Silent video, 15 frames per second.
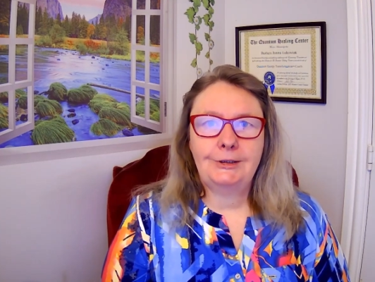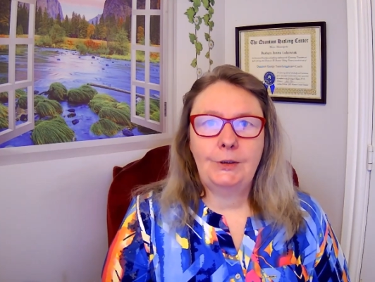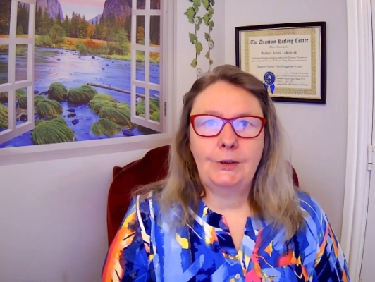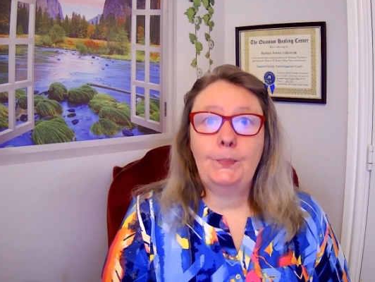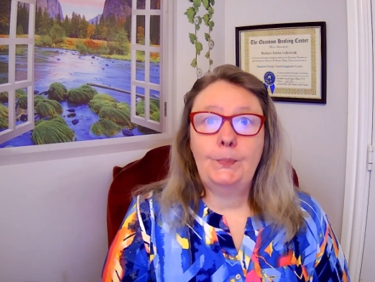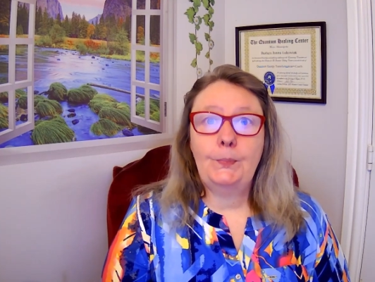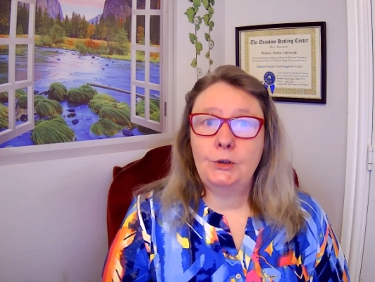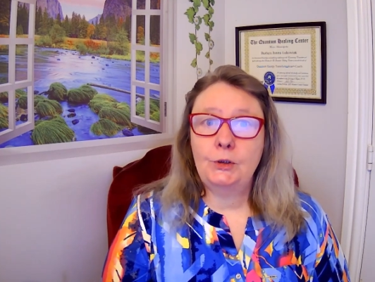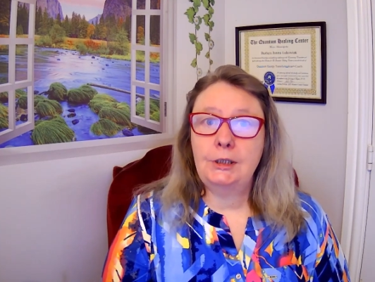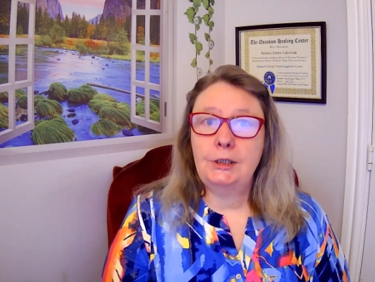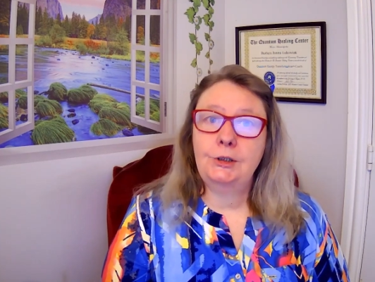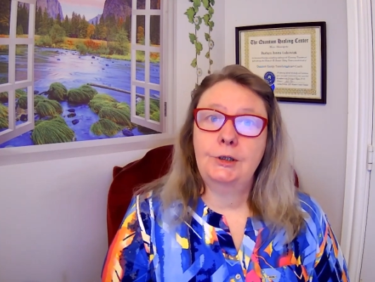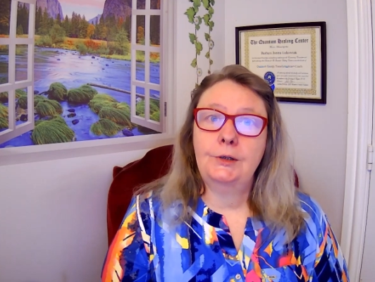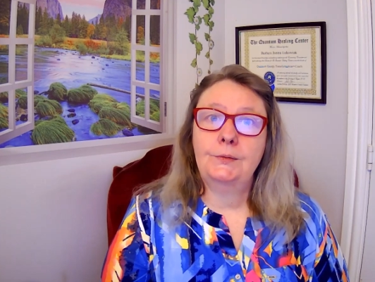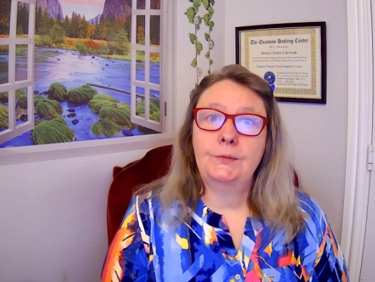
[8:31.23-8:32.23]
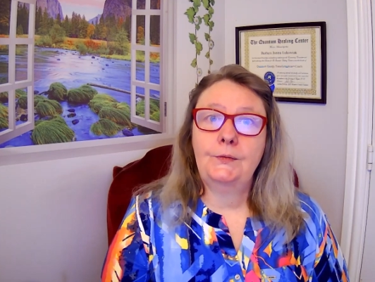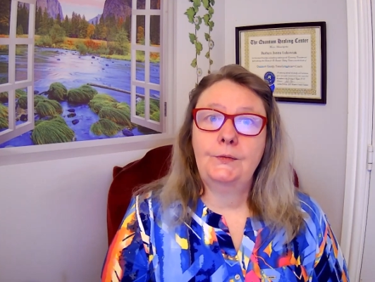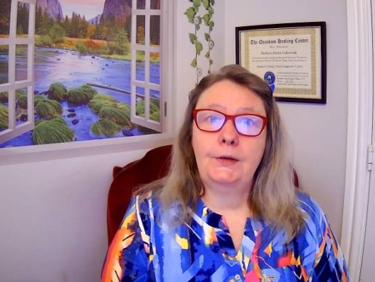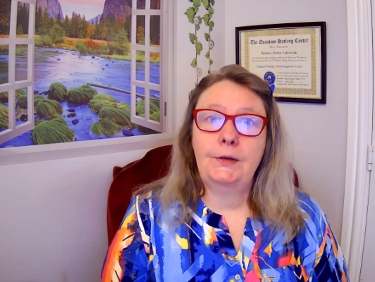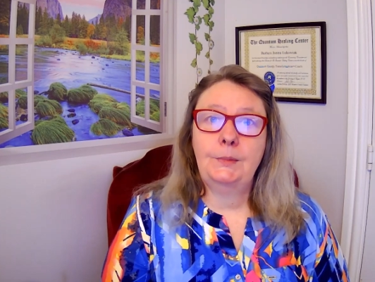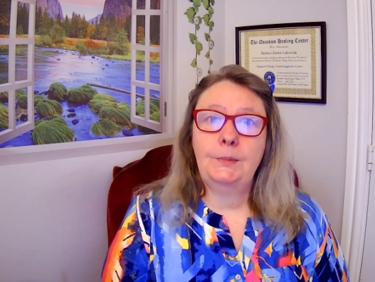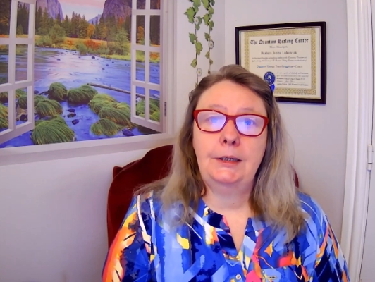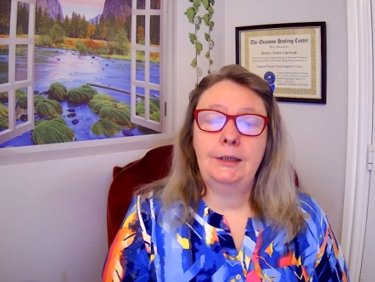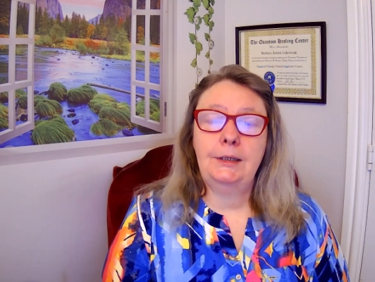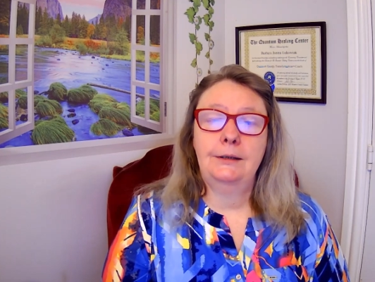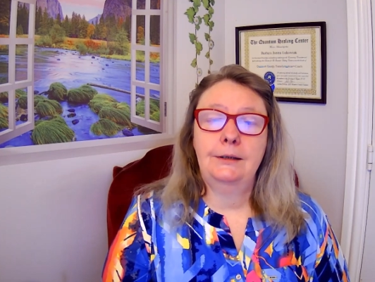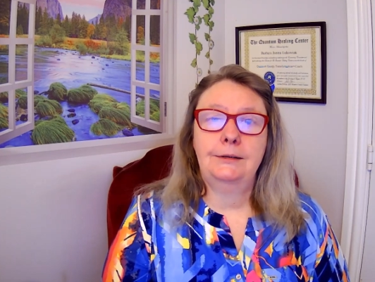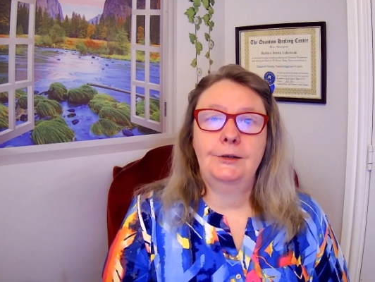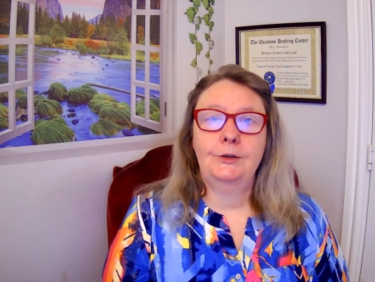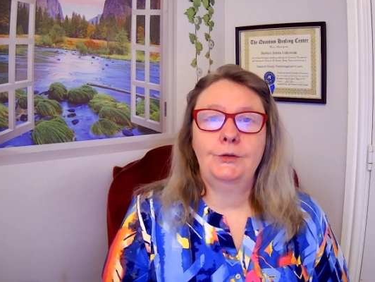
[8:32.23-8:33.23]
to podziel się swoimi
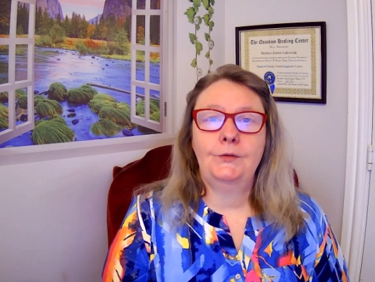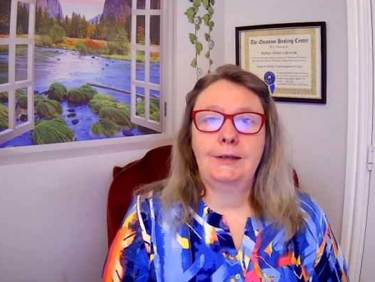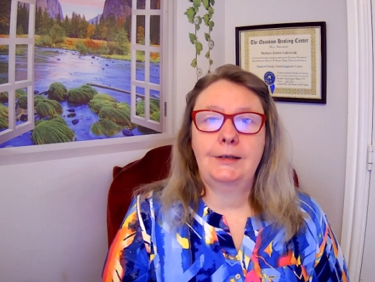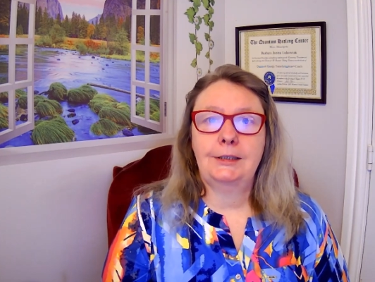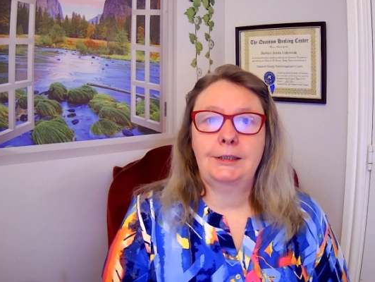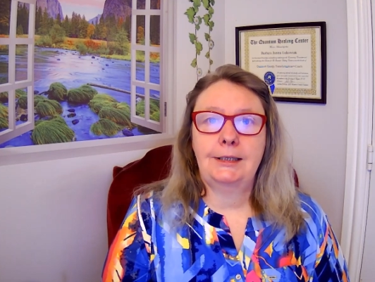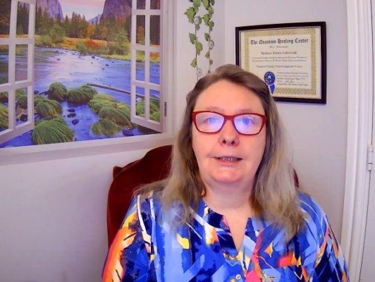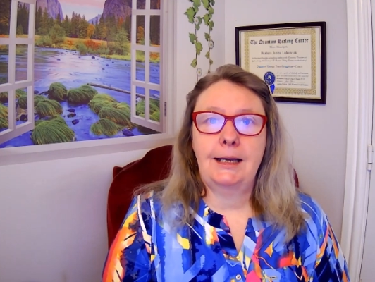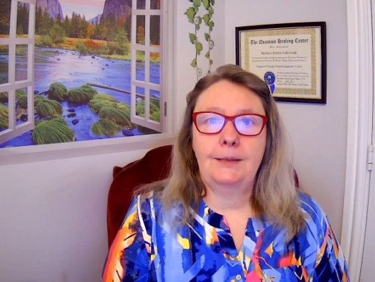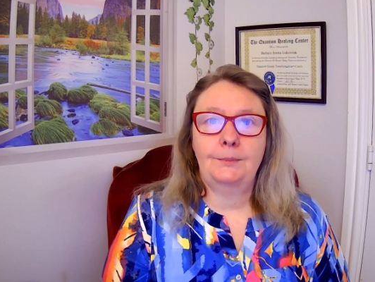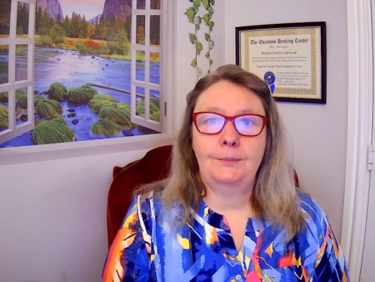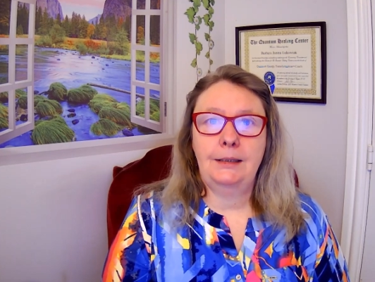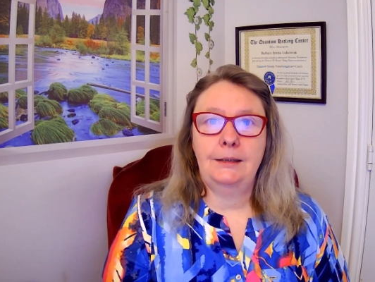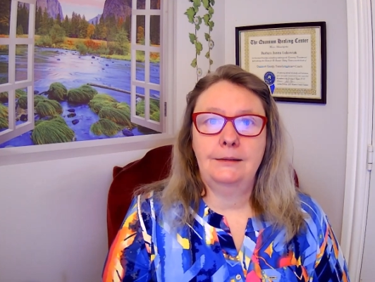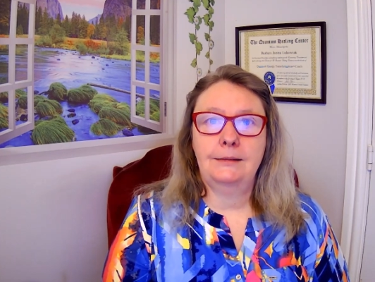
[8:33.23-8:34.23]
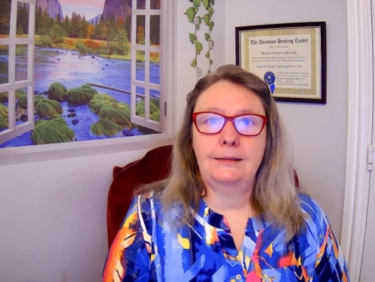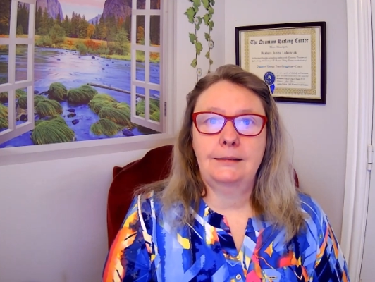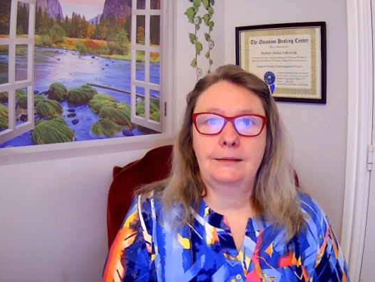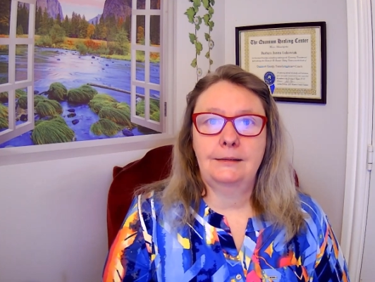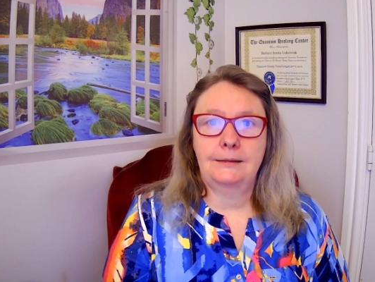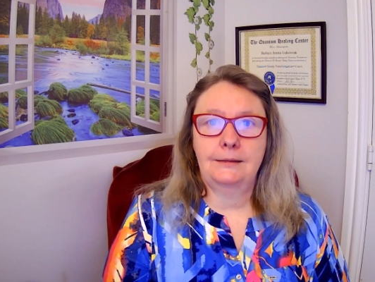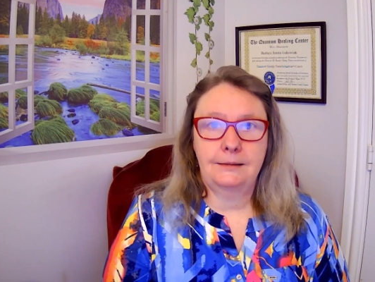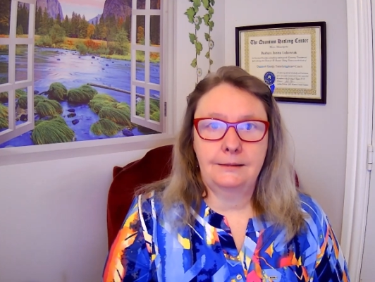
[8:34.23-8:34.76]
doświadczeniami z